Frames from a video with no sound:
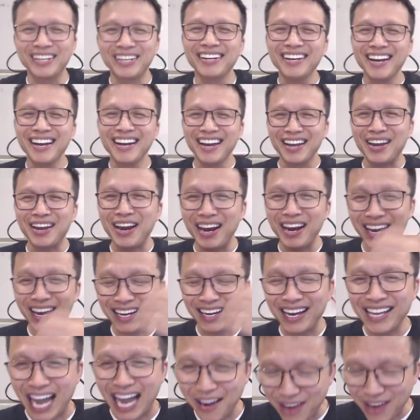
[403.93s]
Cho nên là cái
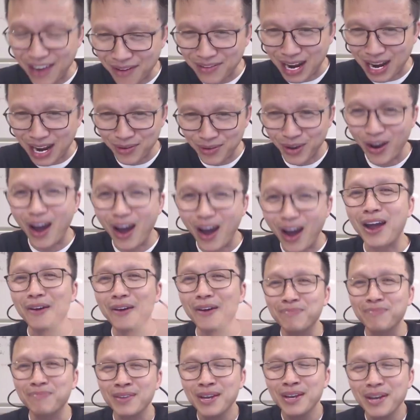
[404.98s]
giải pháp làm cho đó đó.
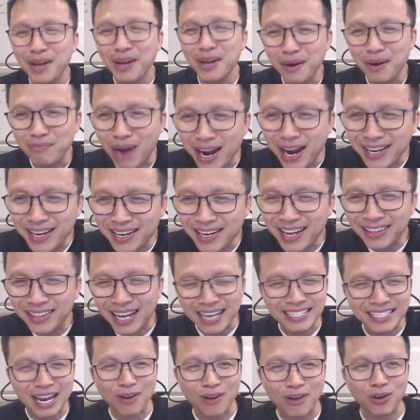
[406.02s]
Bởi cho nên tại
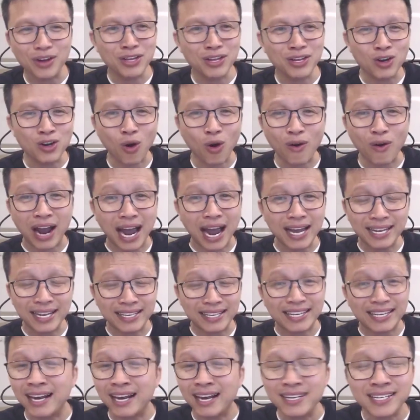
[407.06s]
sao có những cô gái
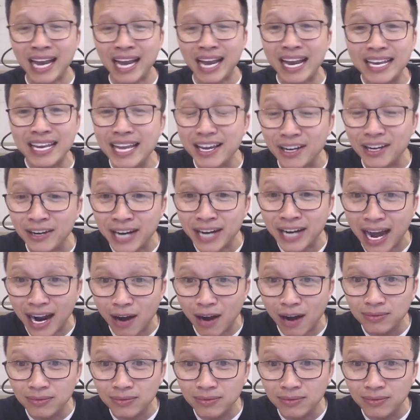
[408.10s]
chẳng xây gì người đàn ông.